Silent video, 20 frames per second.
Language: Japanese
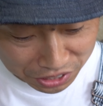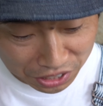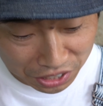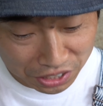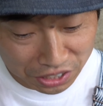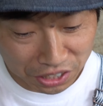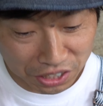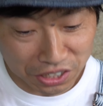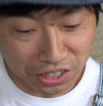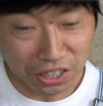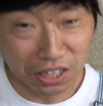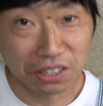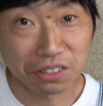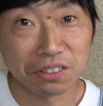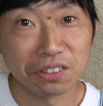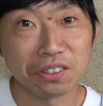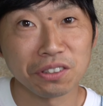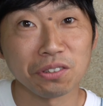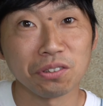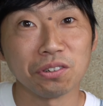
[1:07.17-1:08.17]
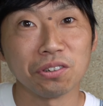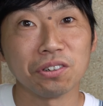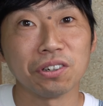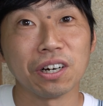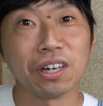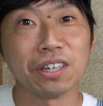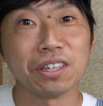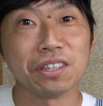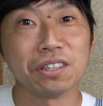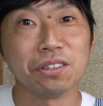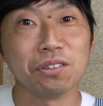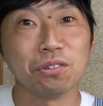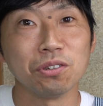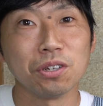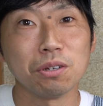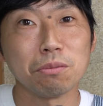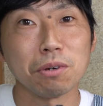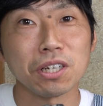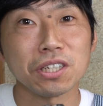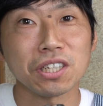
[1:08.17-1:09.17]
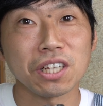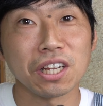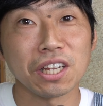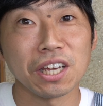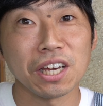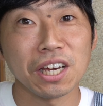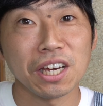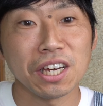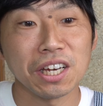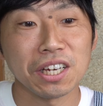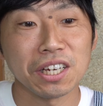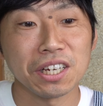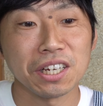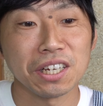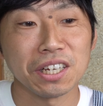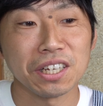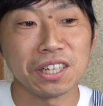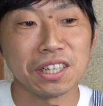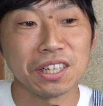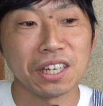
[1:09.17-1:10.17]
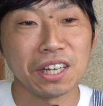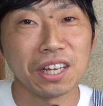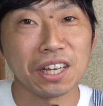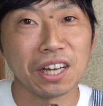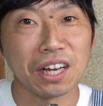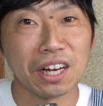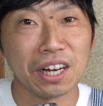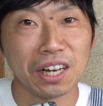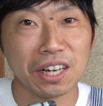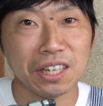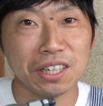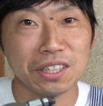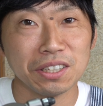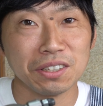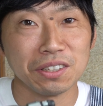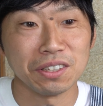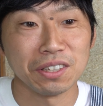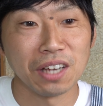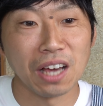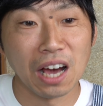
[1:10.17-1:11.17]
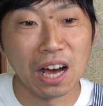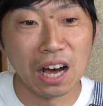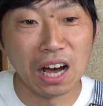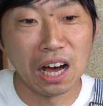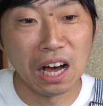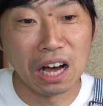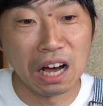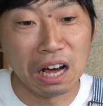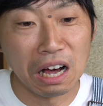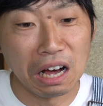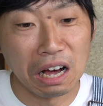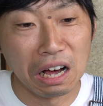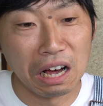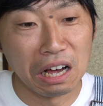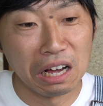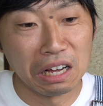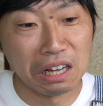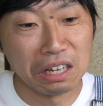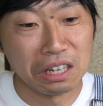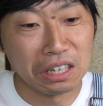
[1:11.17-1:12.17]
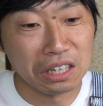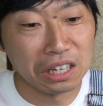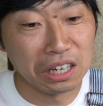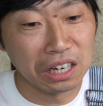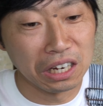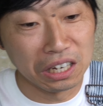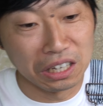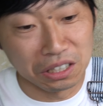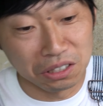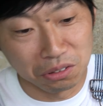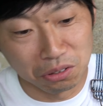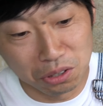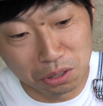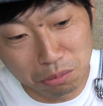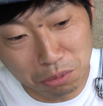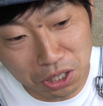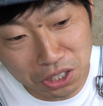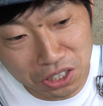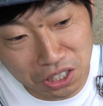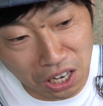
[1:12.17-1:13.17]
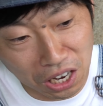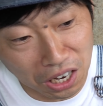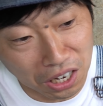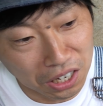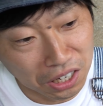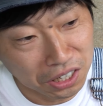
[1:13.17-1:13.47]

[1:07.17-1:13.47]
じゃじゃじゃんとはい塗りましたねはいああああはい塗りました